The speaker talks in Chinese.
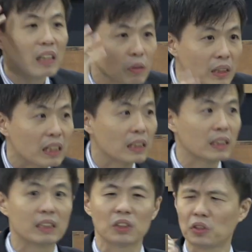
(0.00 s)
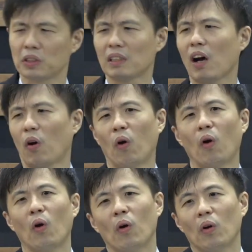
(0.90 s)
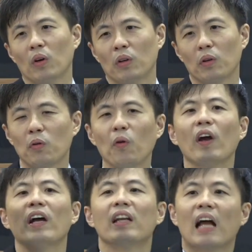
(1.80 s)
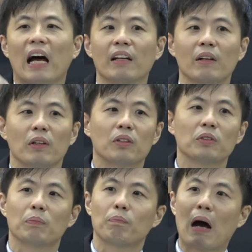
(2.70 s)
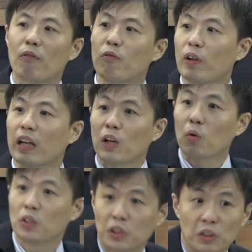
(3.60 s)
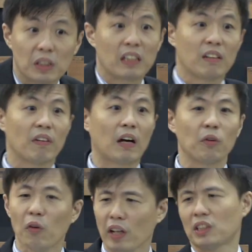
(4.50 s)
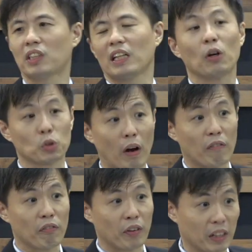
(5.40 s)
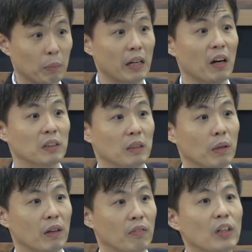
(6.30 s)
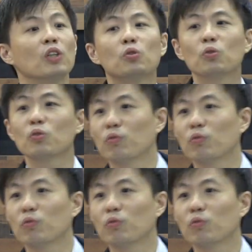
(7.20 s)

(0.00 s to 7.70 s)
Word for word: 这样的信息，知道越南就是把福音落实的地方，越是要传福音，你们了解吗？反正舒舒服